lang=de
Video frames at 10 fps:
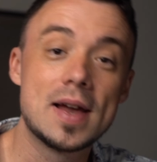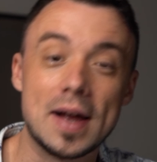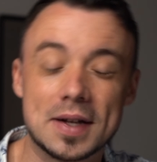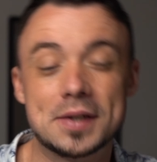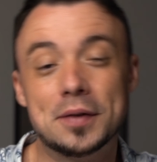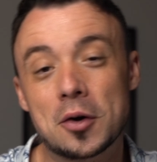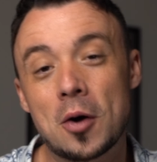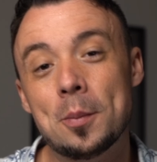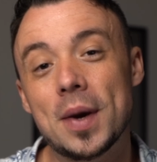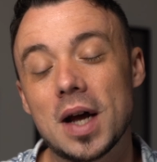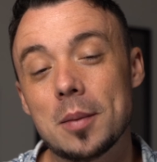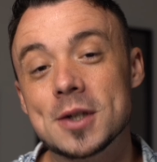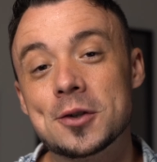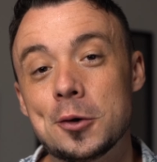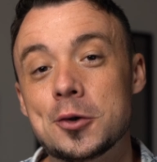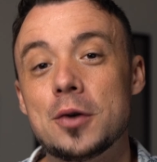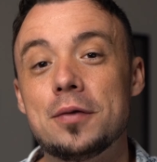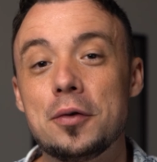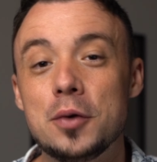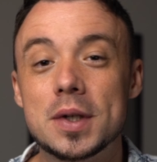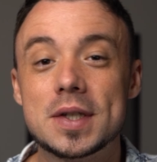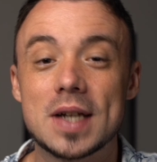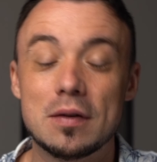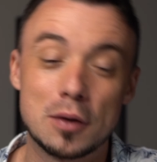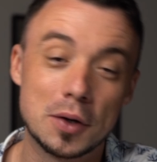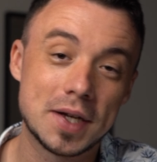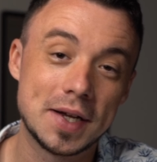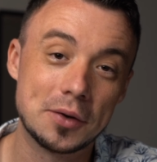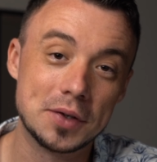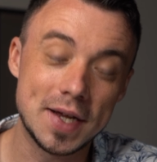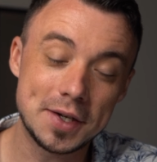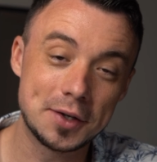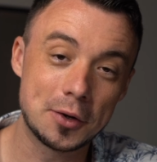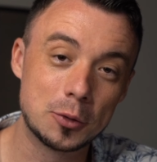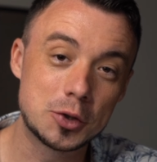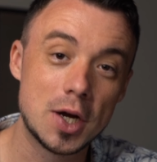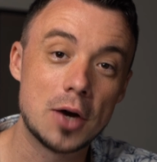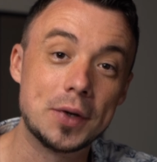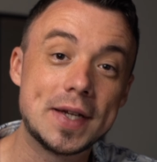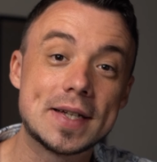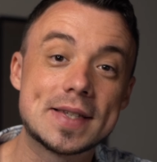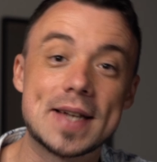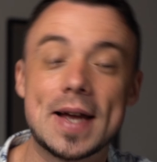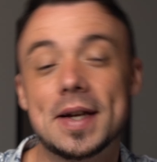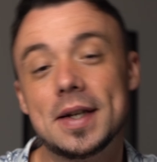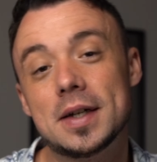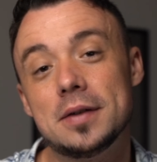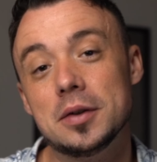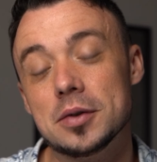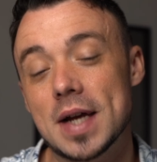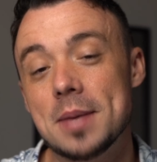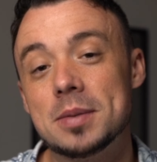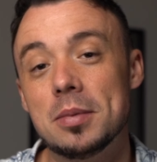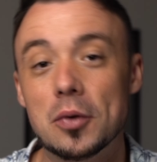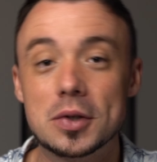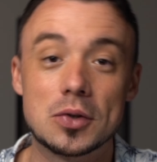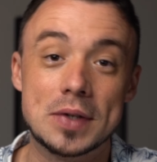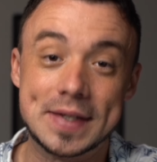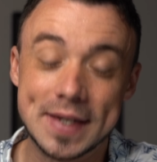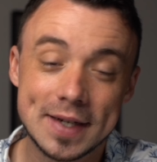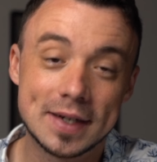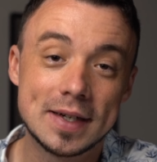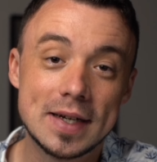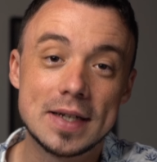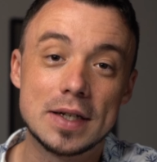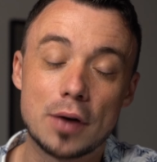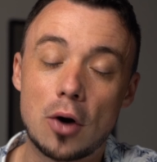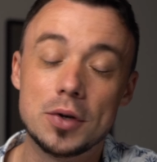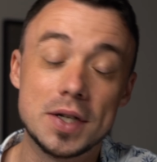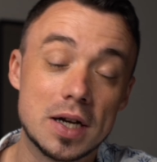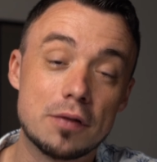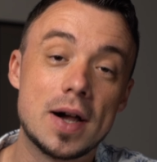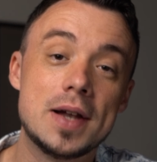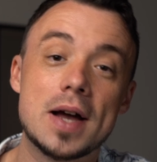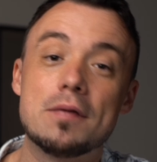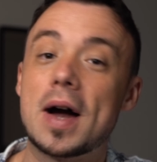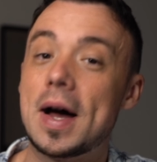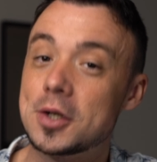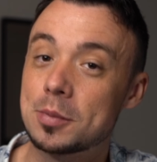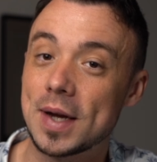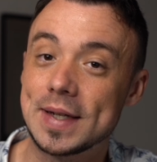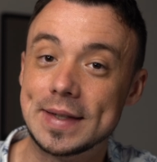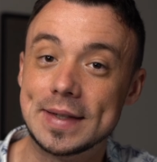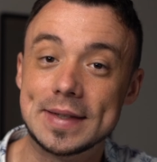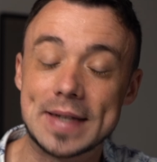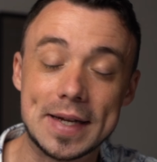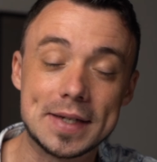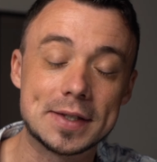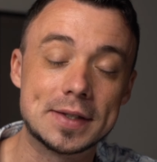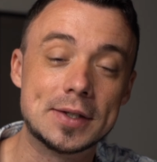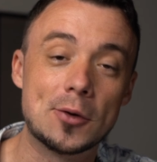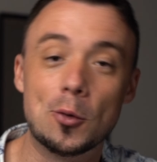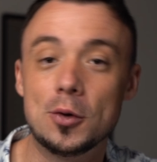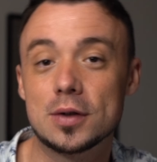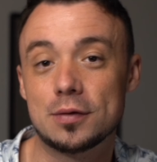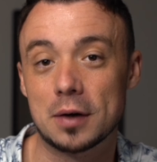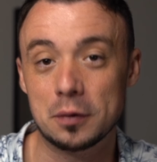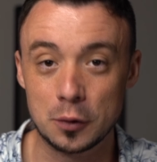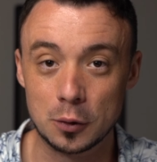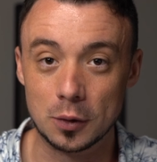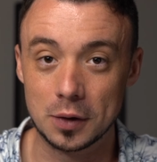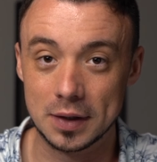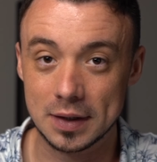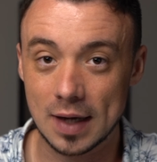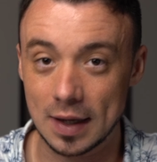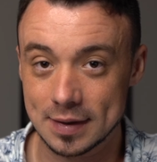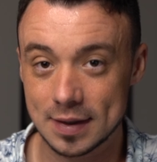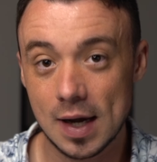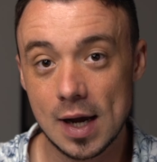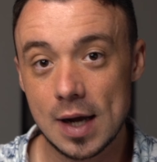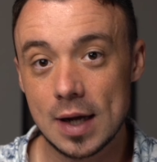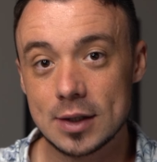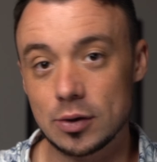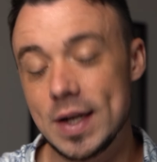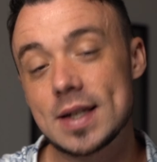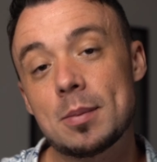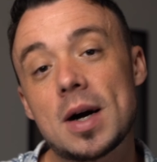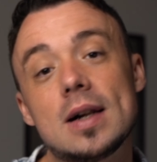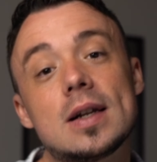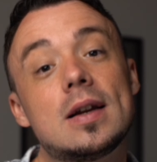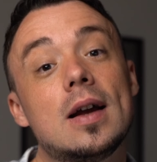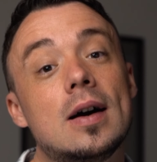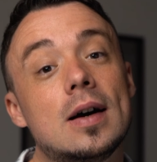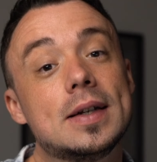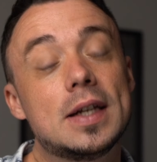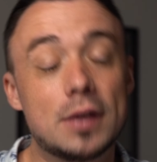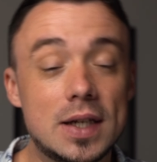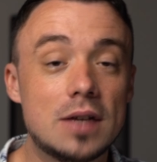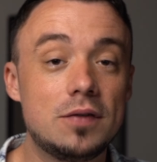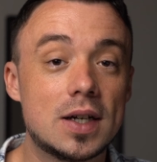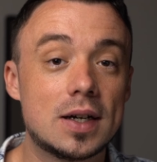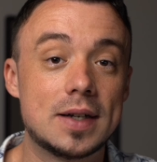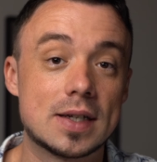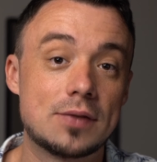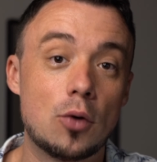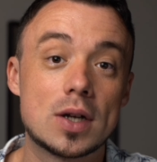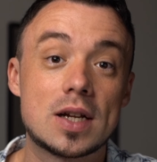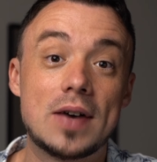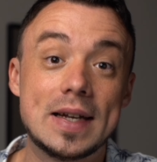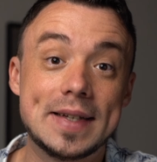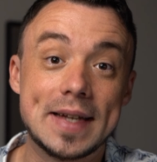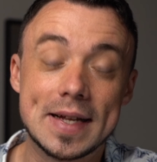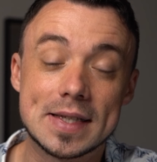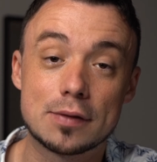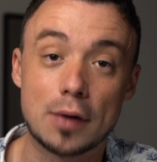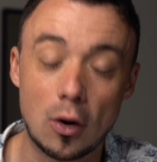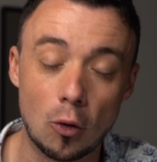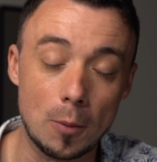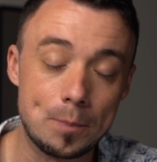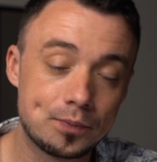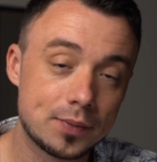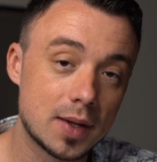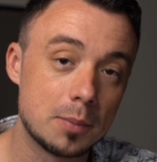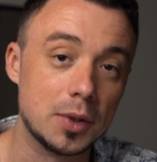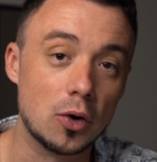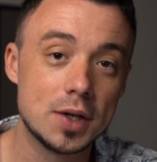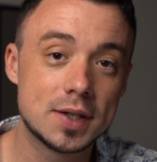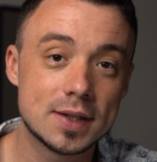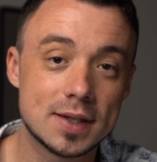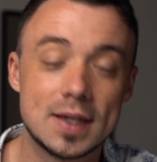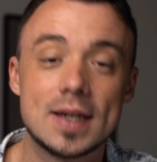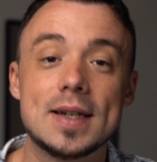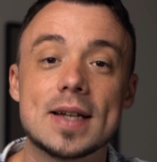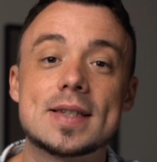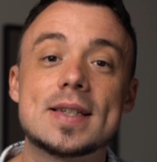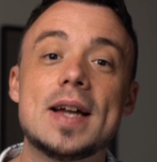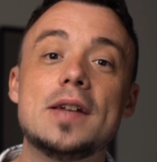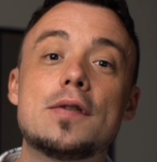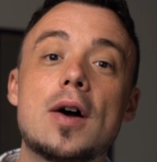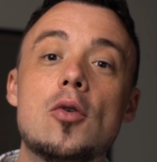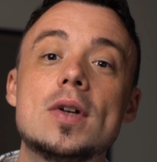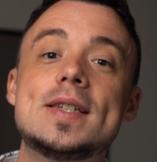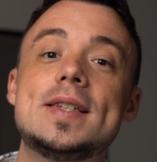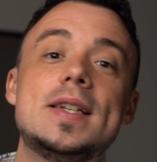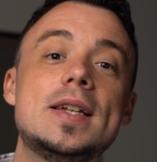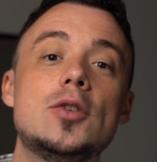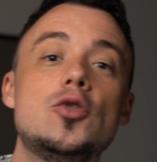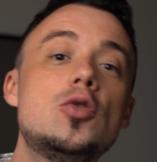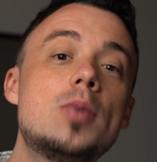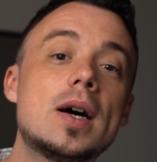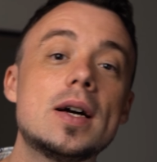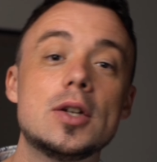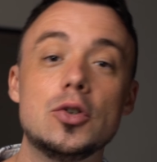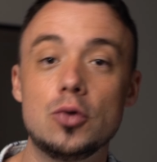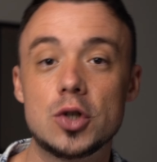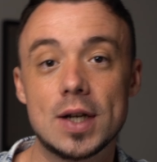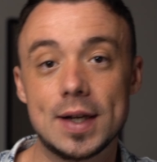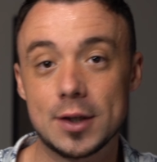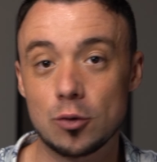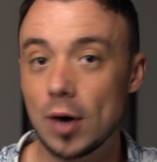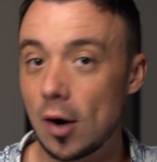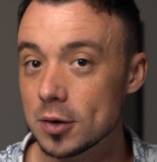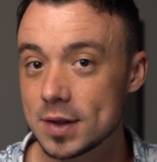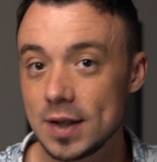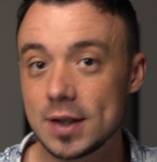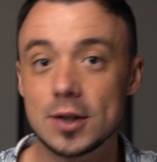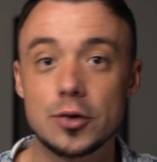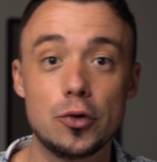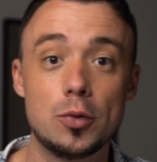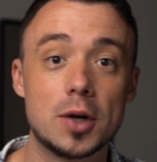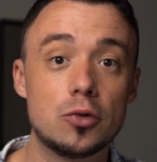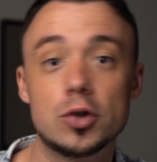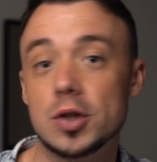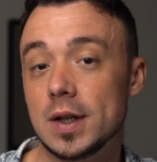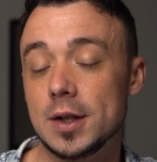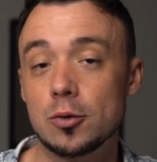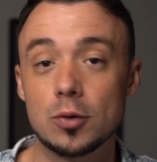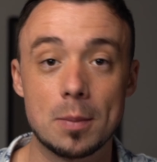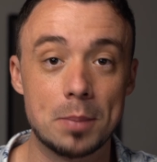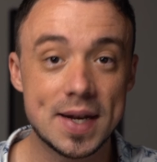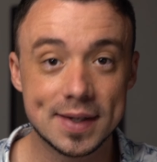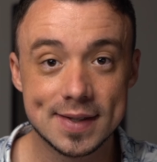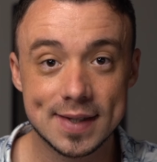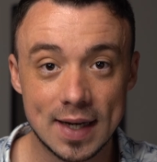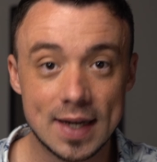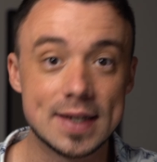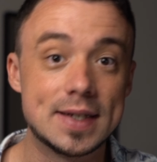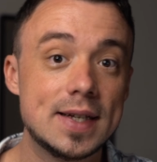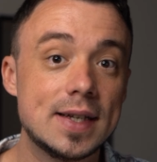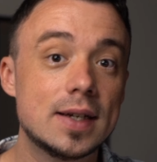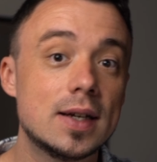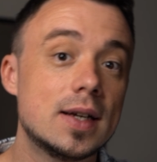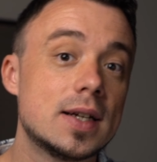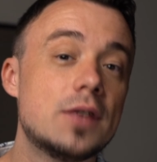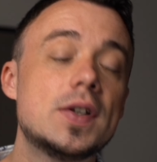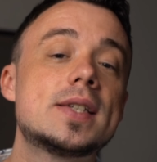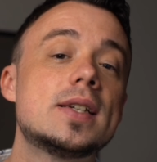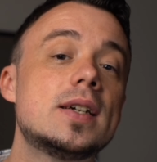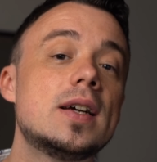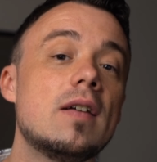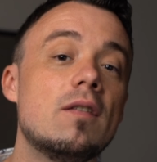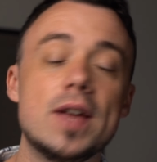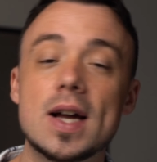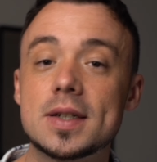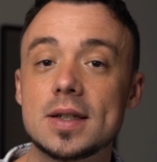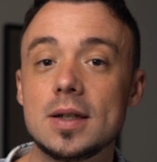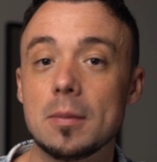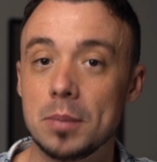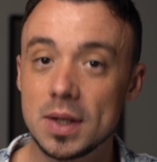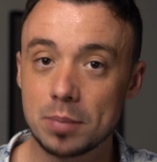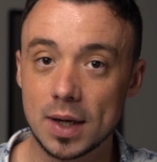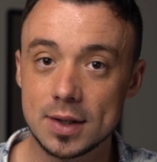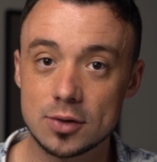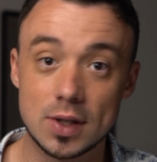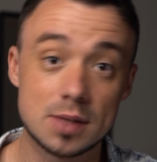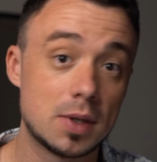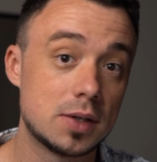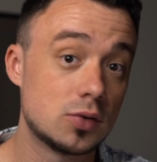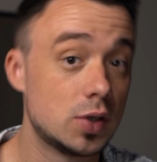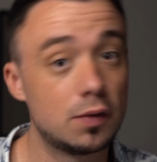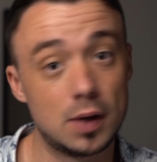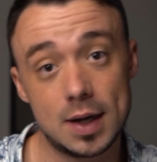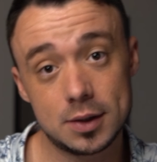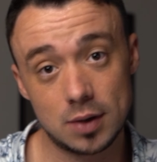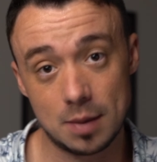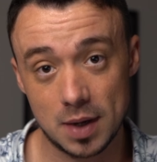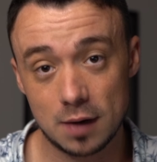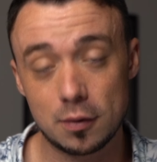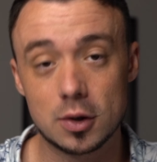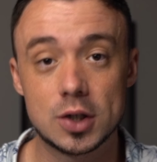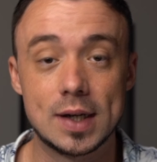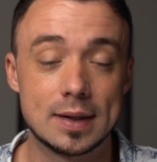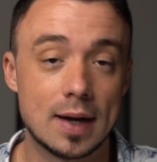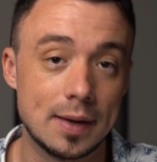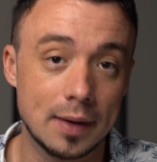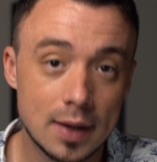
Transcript: Herzlich willkommen, mein Name ist Don John Verführt, dein Flirttrainer und Dating Coach und ich zeige dir, wie du selbstbewusst und sicher die Frauen, die dir gefallen, einfach ansprechen, daten und verführen kannst. Zunächst einmal äh, definieren wir das Wort Qualitätsfrau. Bedeutet, dass es eine Frau ist, die überdurchschnittlich gut aussieht, die überdurchschnittlich gut im Bett ist, die gewisse Werte mitbringt, sodass man sich vielleicht sogar mehr vorstellen kann.